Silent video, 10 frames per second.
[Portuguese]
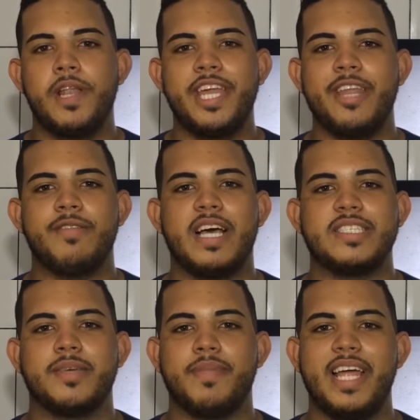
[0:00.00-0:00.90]
plenário da
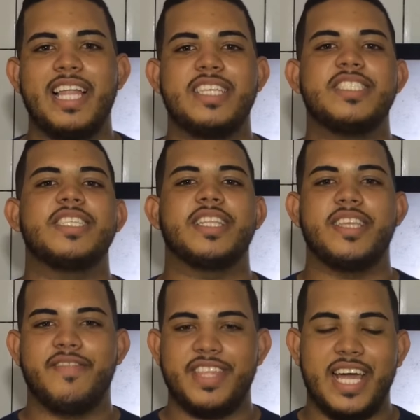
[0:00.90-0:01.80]
Assembleia
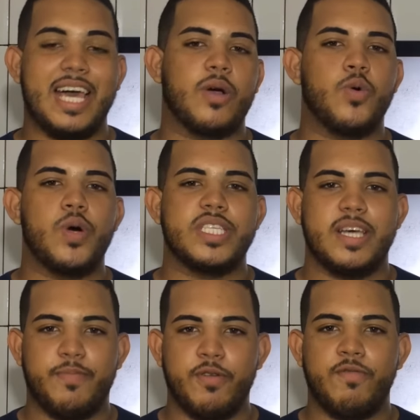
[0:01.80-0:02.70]
Legislativa de Alagoas
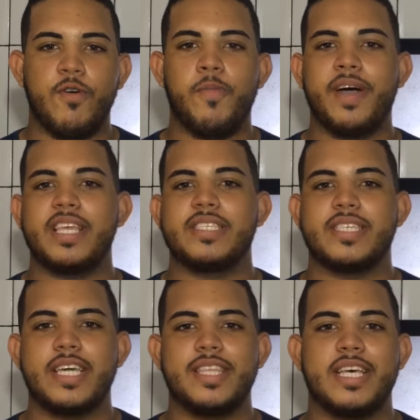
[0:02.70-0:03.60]
aprovou o
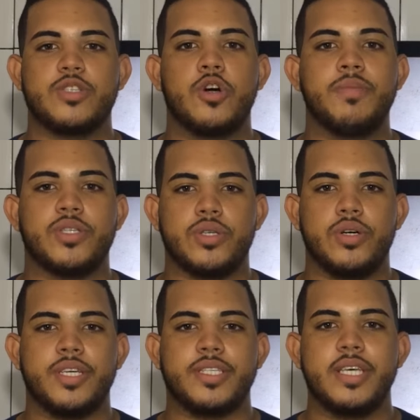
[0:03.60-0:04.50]
parecer das
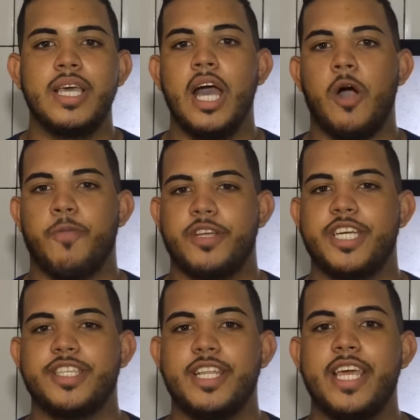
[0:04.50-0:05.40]
comissões ao
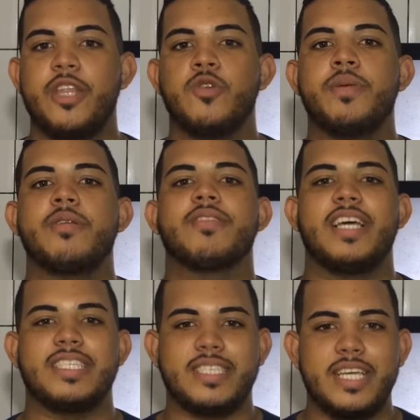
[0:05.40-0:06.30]
projeto de lei número
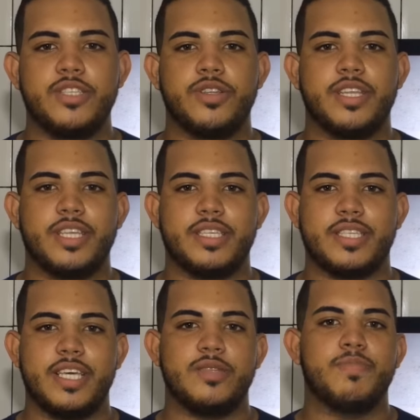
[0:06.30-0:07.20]

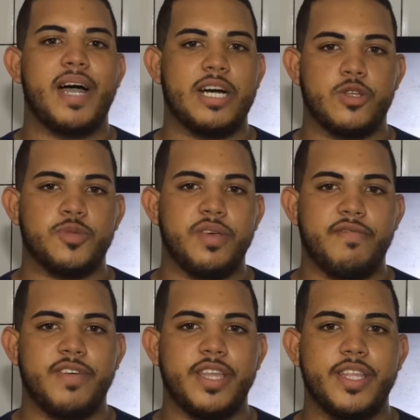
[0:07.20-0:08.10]

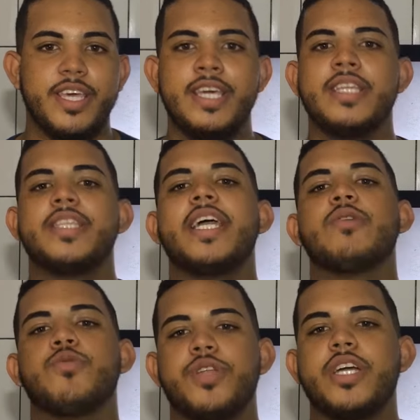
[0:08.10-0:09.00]
386/2020, de
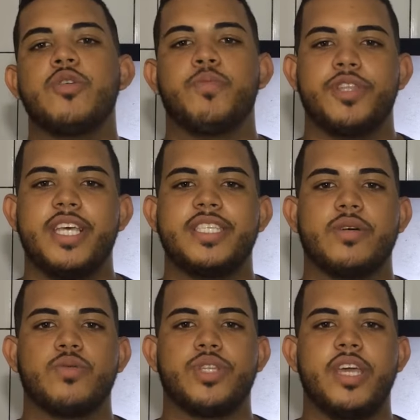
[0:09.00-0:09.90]
autoria do Poder
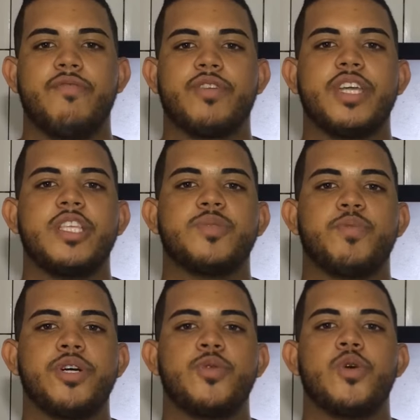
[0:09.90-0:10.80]
Executivo, que
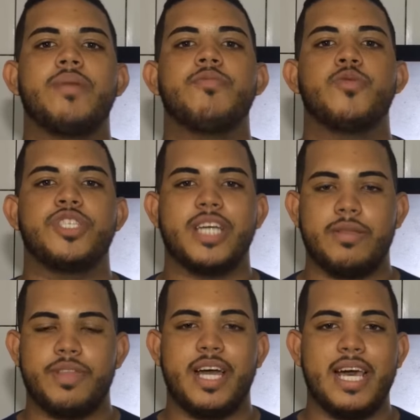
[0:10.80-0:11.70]
dispõe no âmbito do
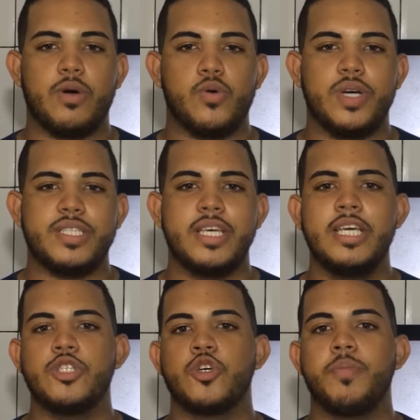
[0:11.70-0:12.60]
Estado de Alagoas
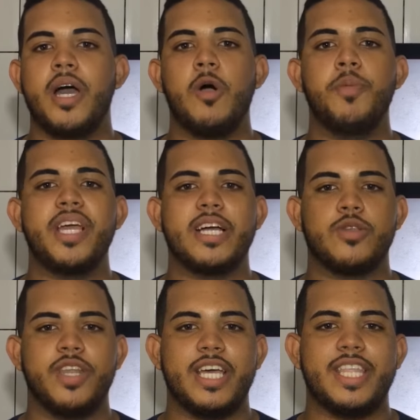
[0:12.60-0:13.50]
sobre a
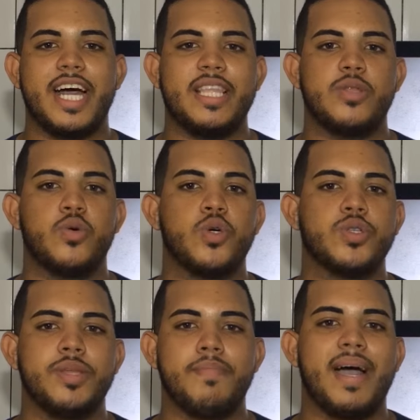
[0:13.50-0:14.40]
obrigatoriedade do
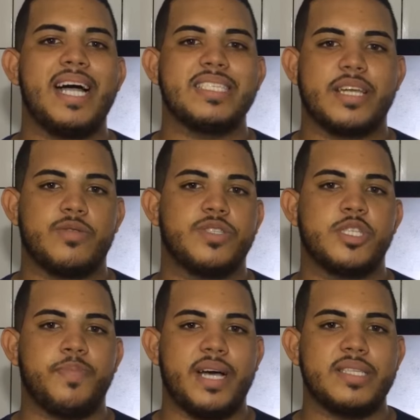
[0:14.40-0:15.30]
uso de máscaras nos
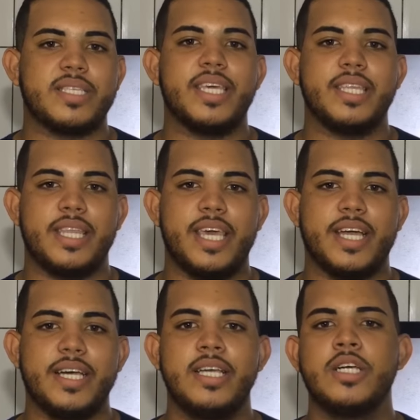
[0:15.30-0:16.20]
espaços que
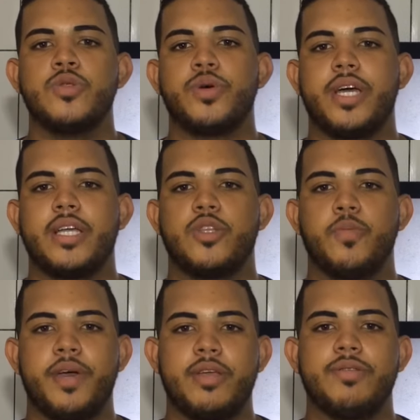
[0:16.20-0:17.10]
indica durante o
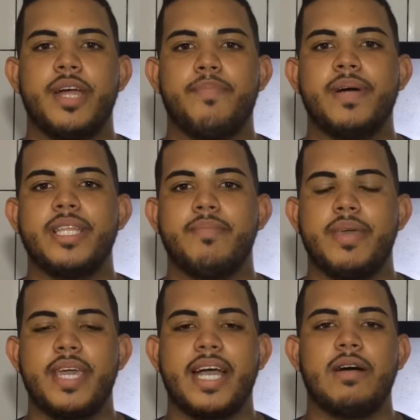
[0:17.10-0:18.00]
período da
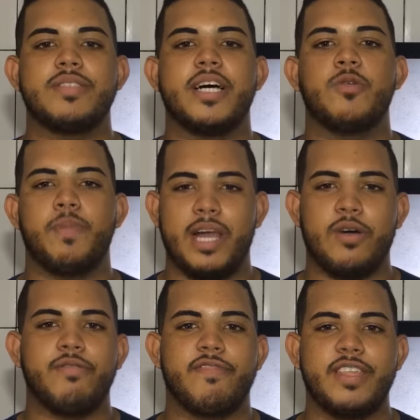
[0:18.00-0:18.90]
pandemia causado pela
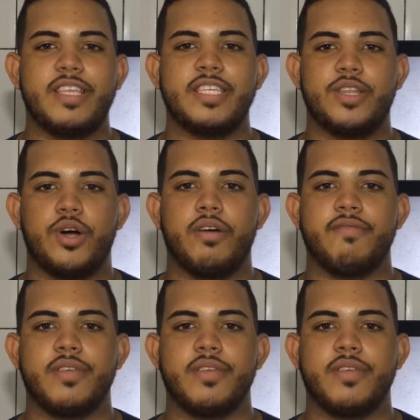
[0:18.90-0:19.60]
COVID-19.